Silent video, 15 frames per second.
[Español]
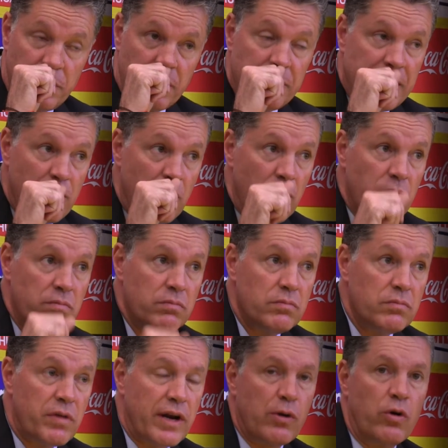primero,
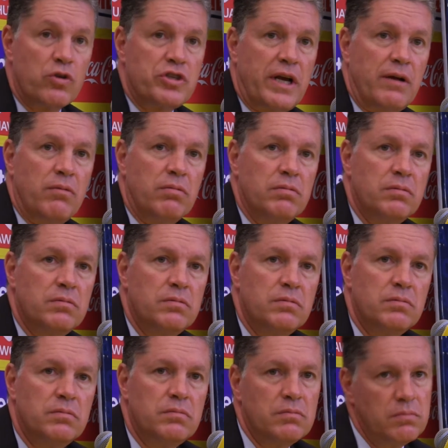reconocerlo.
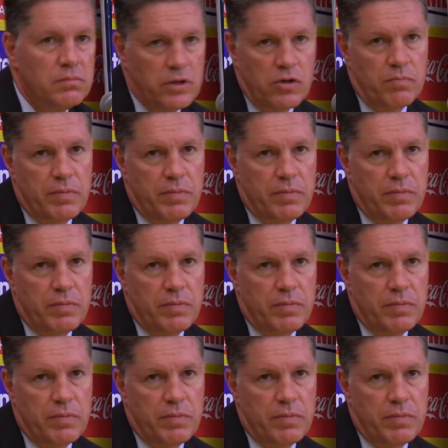Digo,